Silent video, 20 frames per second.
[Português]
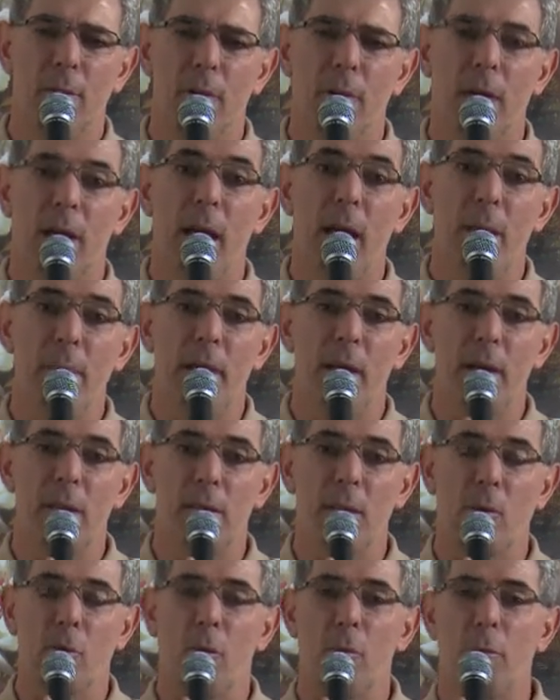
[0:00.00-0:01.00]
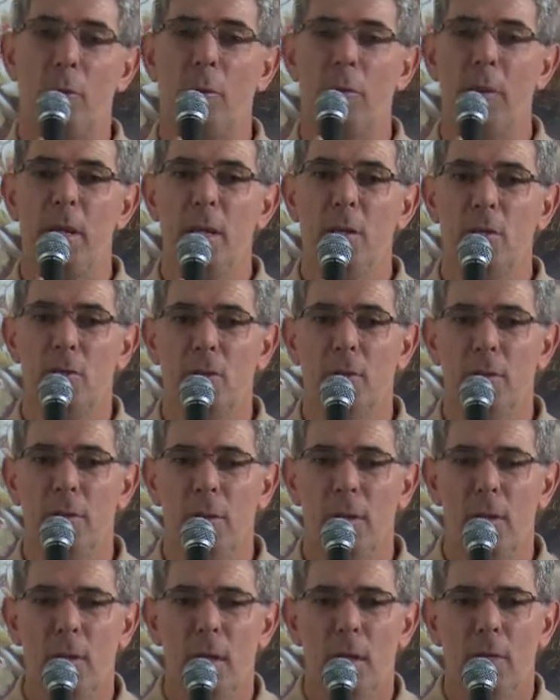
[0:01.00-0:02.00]
quebra esse compromisso,
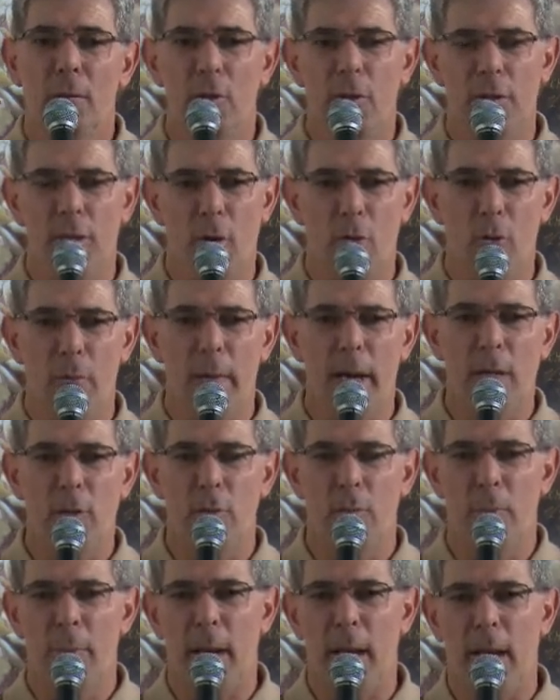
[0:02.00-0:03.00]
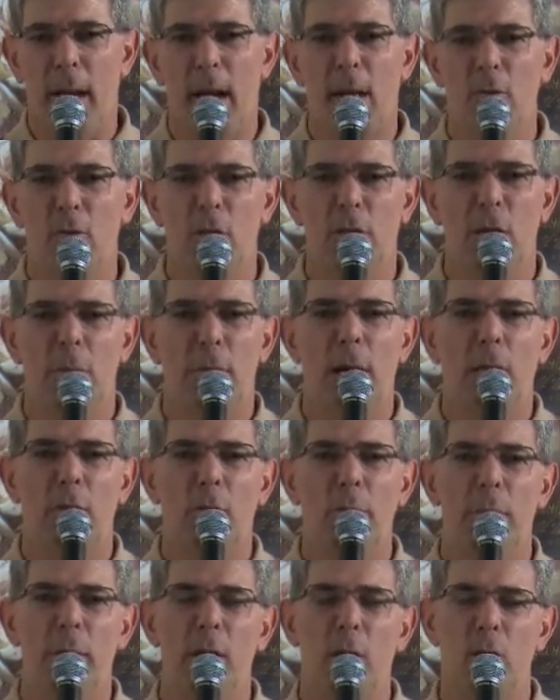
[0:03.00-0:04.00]
você comete um pecado
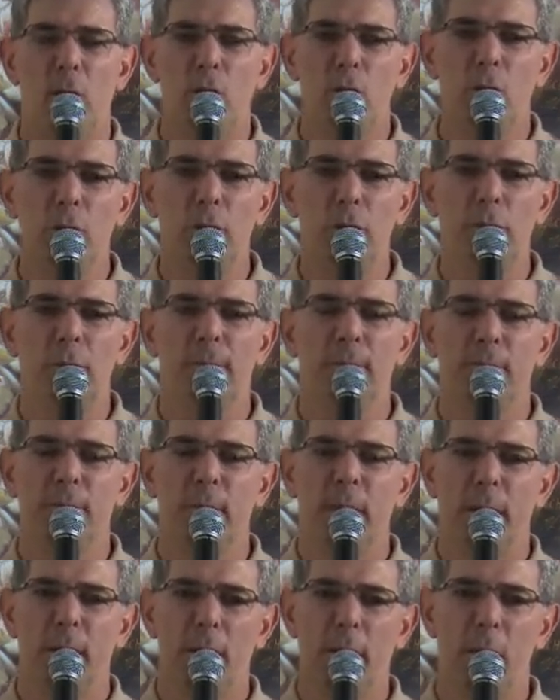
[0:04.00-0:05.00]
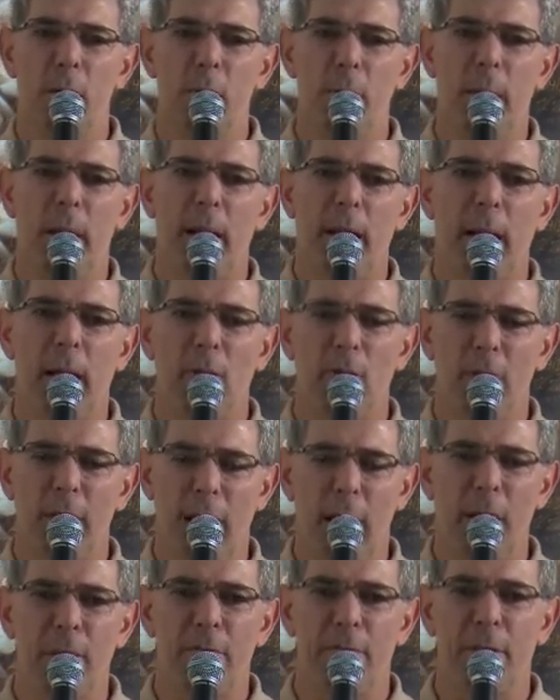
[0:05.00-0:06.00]
chamado perjúrio, e é um pecado
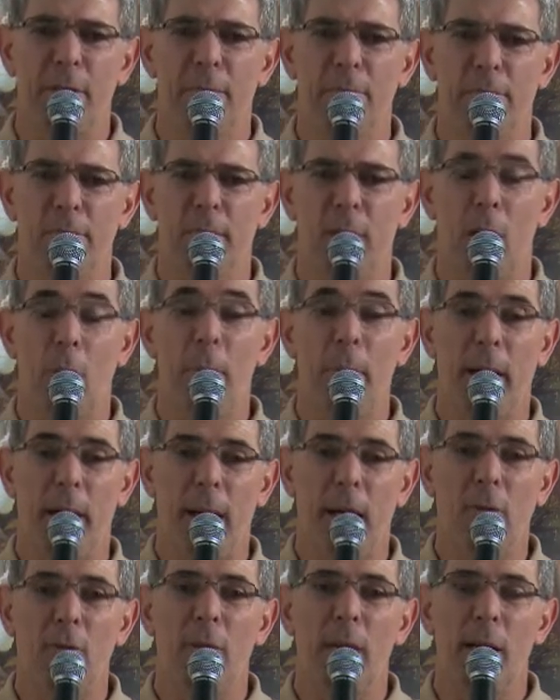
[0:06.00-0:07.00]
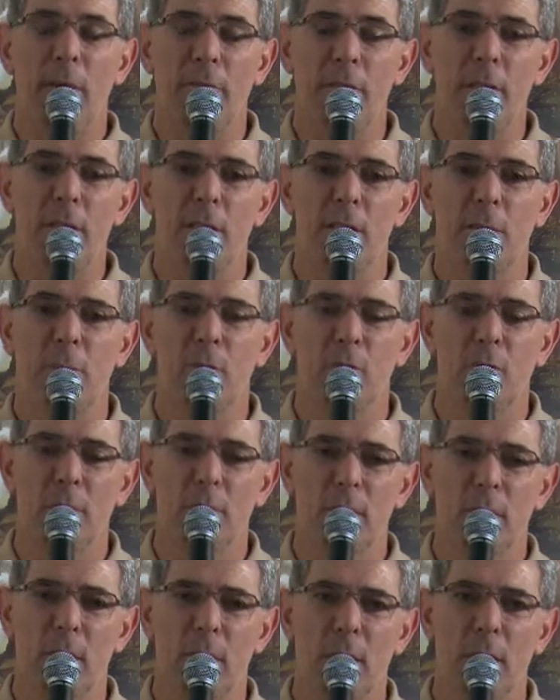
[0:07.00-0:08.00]
grave, é um pecado gravíssimo
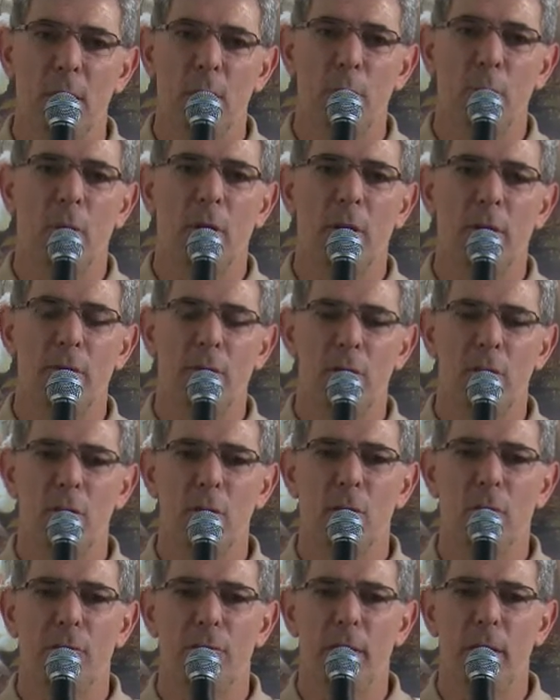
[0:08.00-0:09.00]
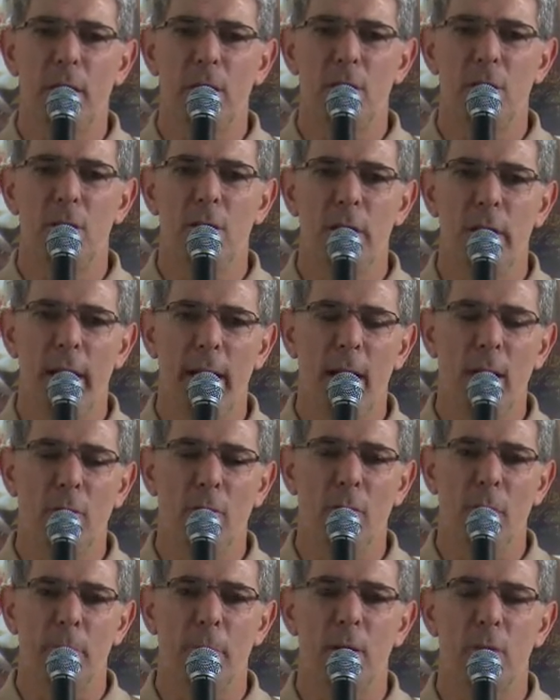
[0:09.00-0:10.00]
porque você ofende
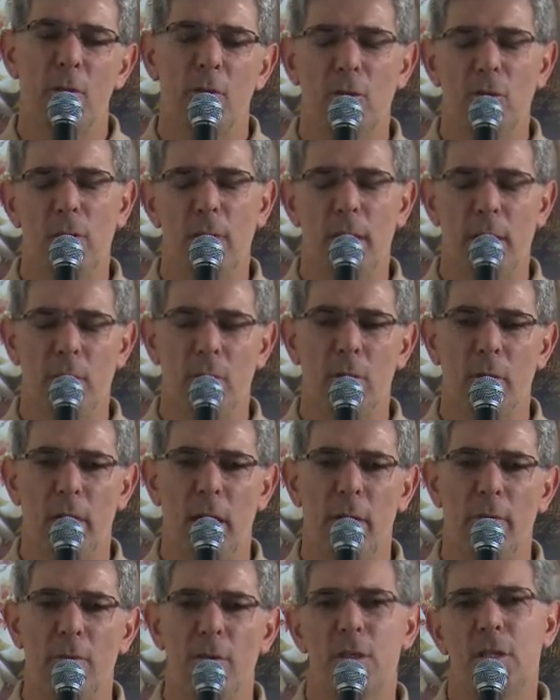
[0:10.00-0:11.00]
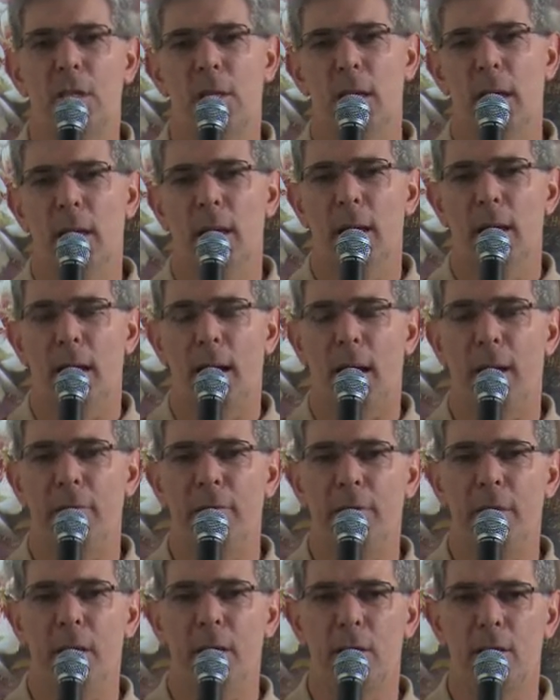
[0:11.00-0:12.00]
direto a pessoa com quem você
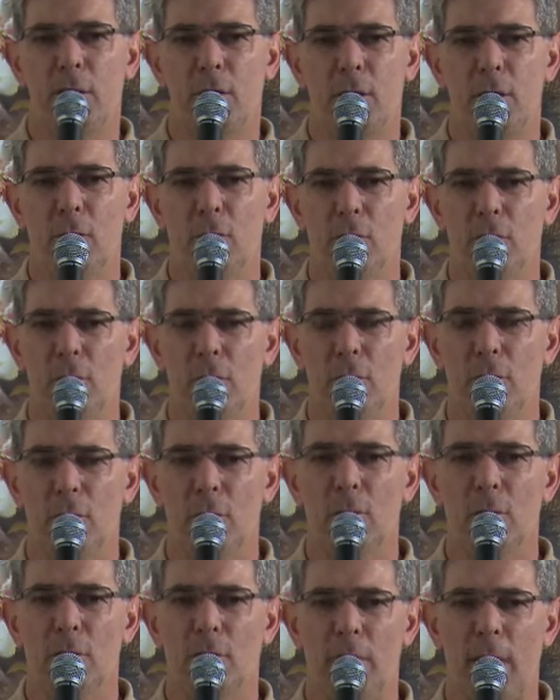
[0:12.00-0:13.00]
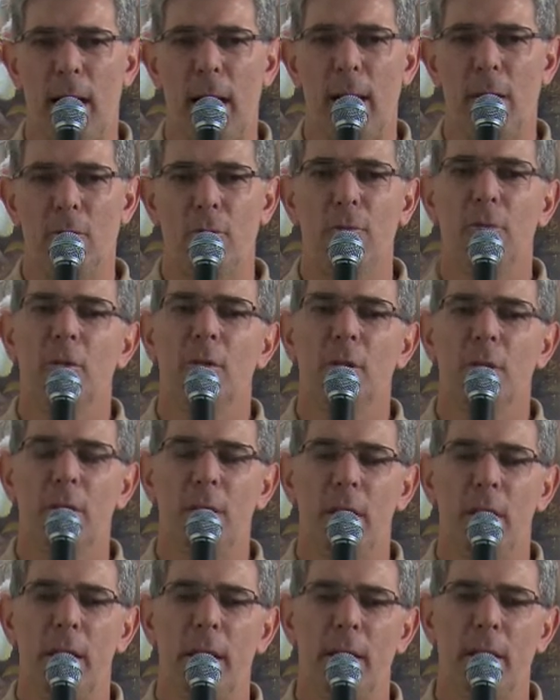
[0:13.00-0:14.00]
havia tido um trato,
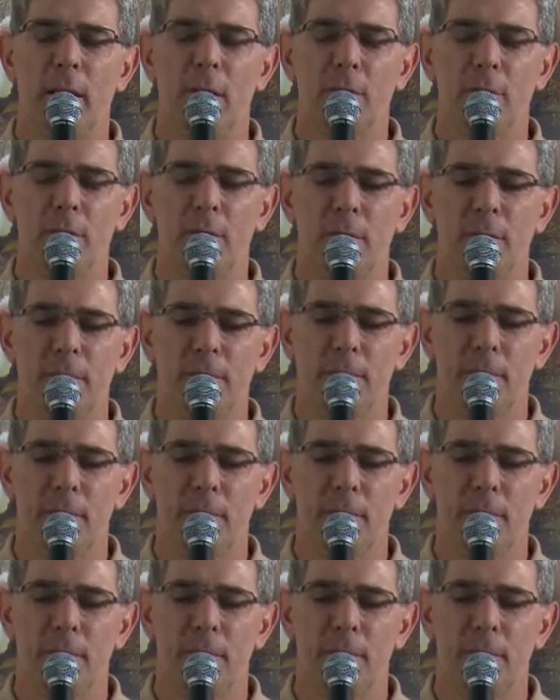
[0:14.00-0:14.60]
que é Deus.